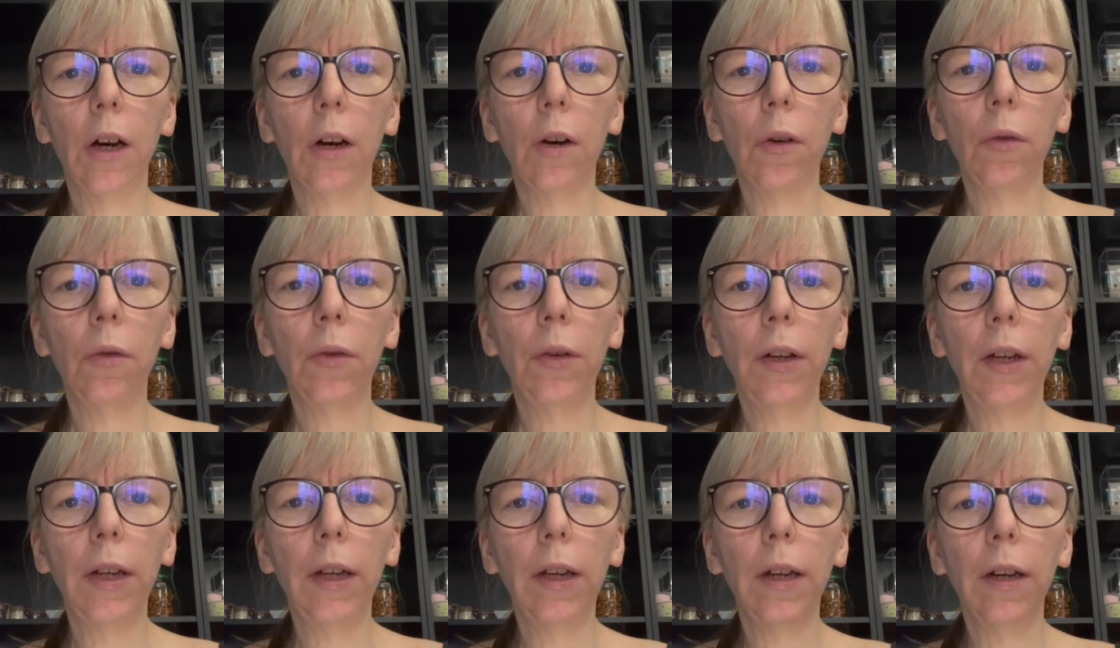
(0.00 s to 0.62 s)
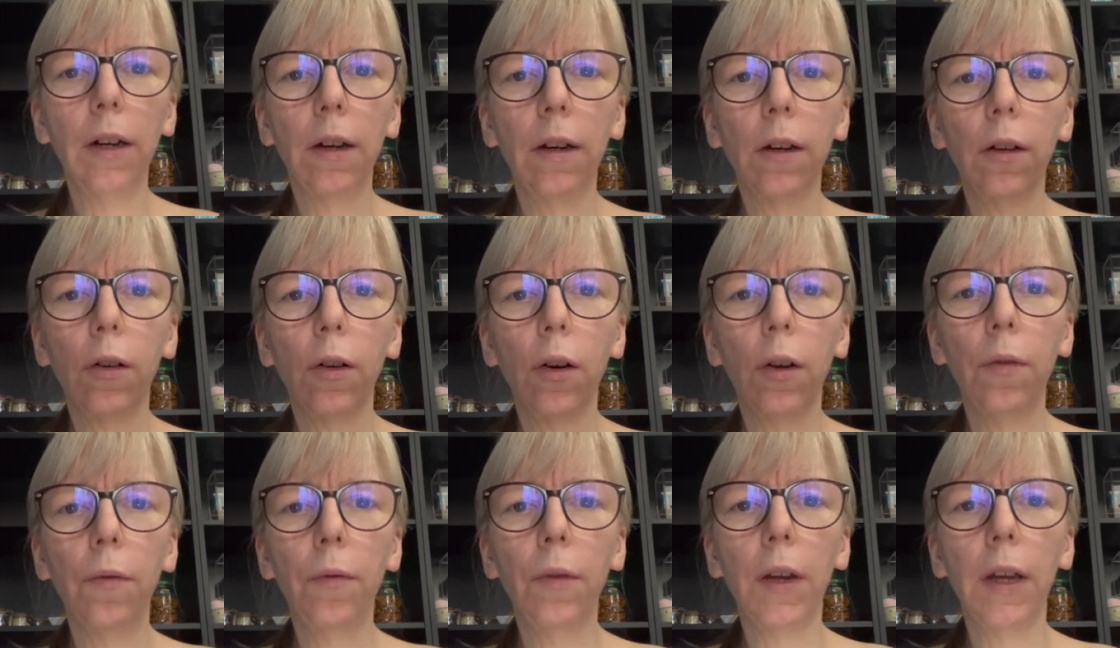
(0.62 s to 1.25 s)
Und hier
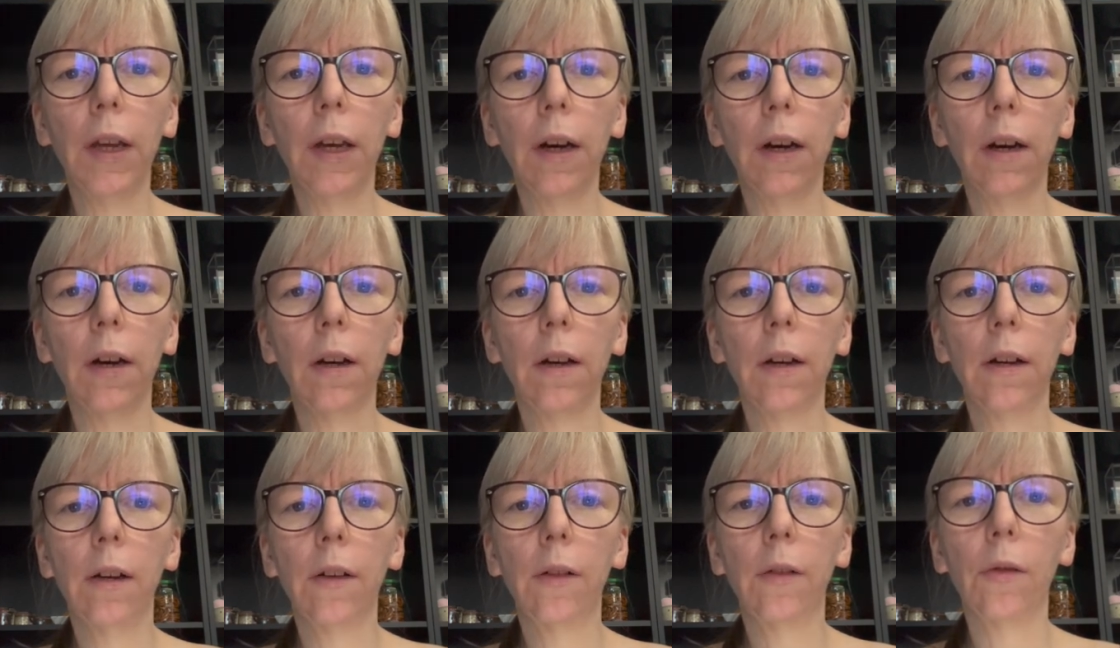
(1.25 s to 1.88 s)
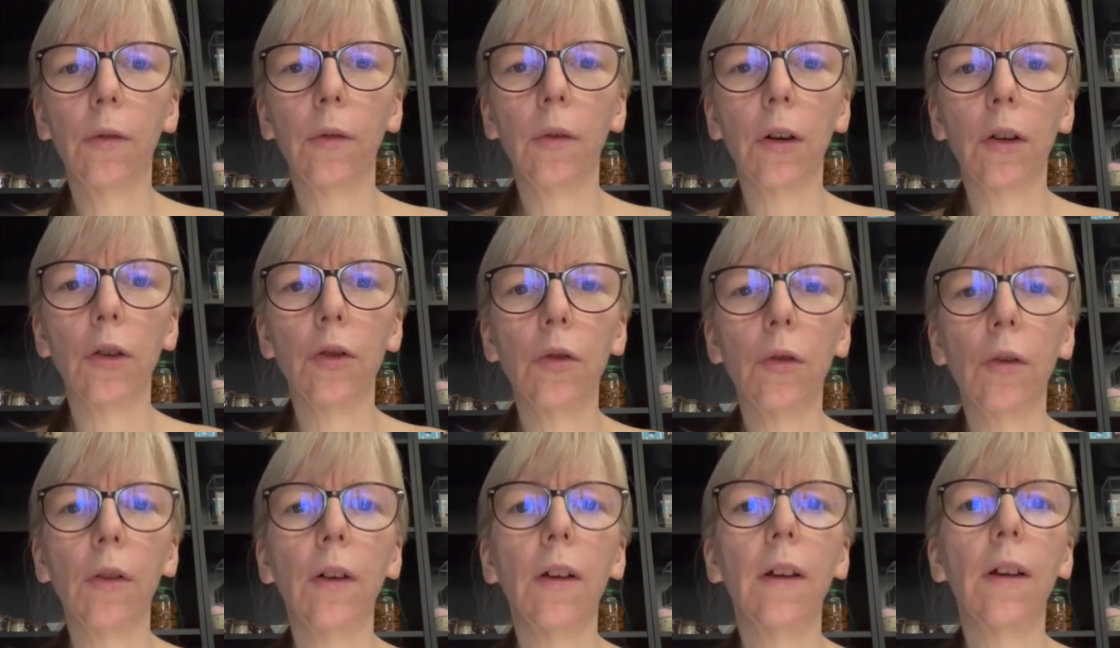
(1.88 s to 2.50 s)
können wir ja
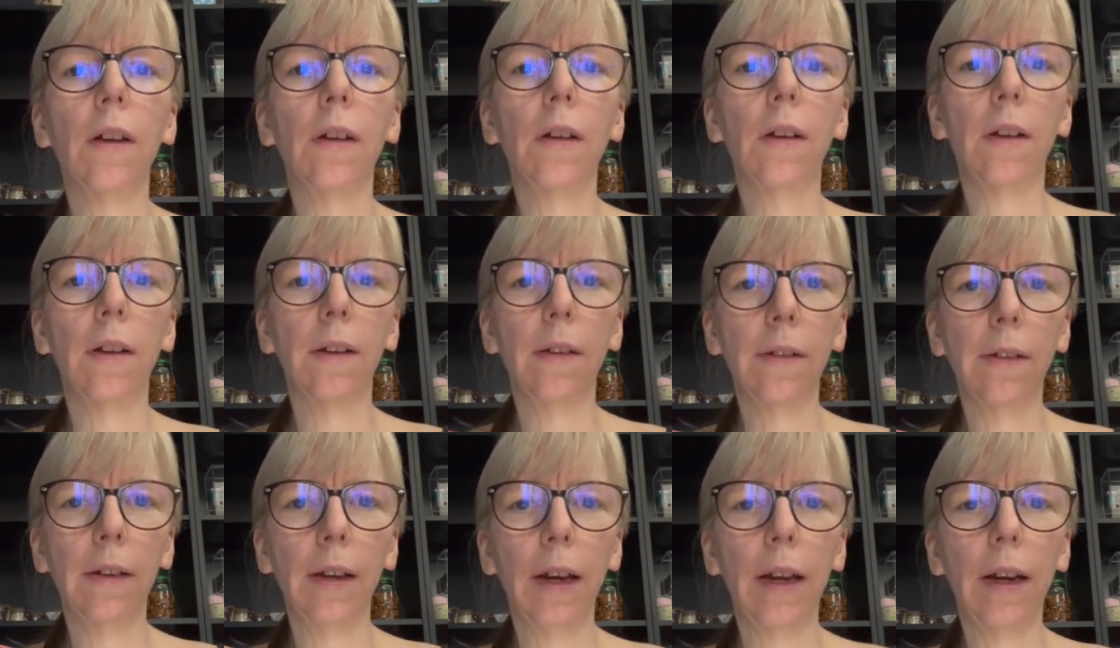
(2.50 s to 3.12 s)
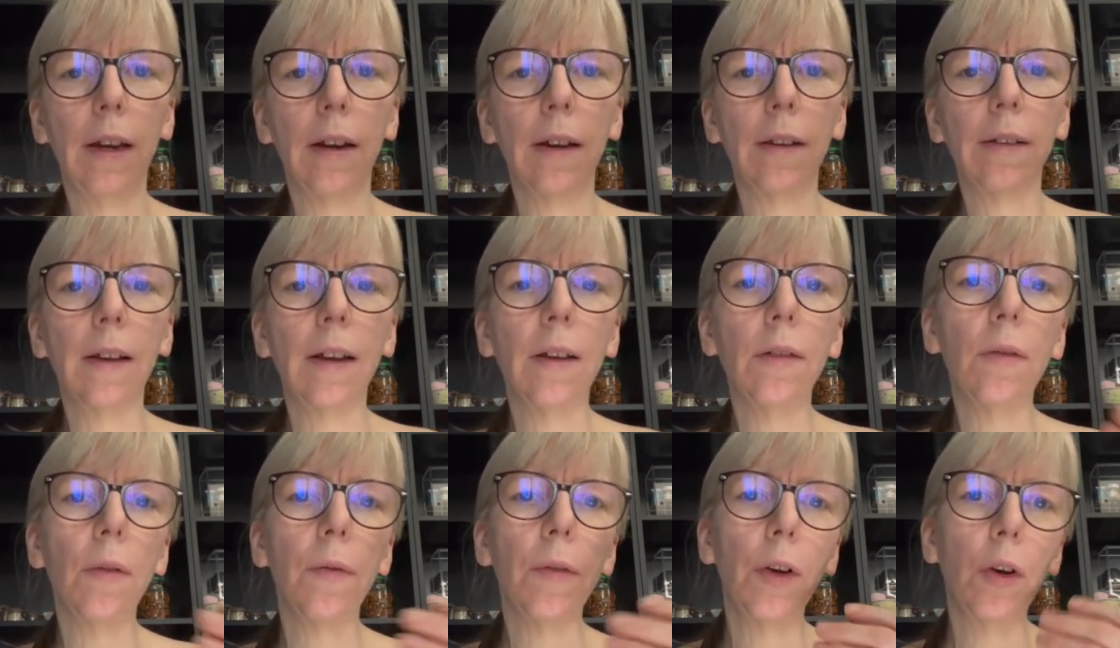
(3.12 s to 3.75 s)
Zuckerstücke sehen. Das
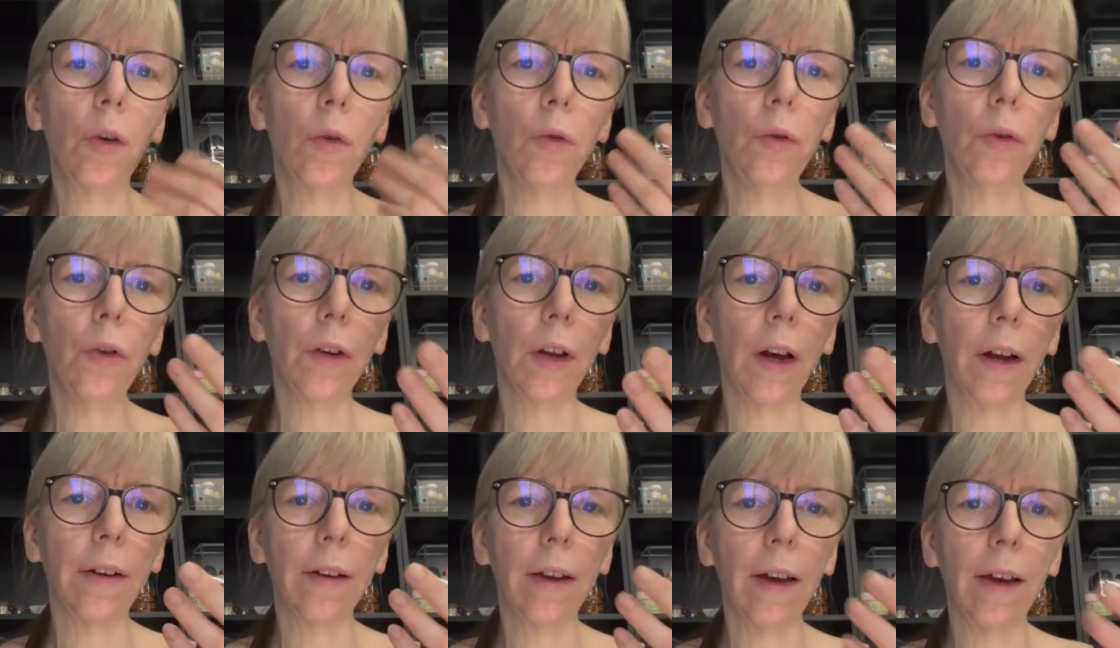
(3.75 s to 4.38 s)
heißt, wenn wir Kohlenhydrate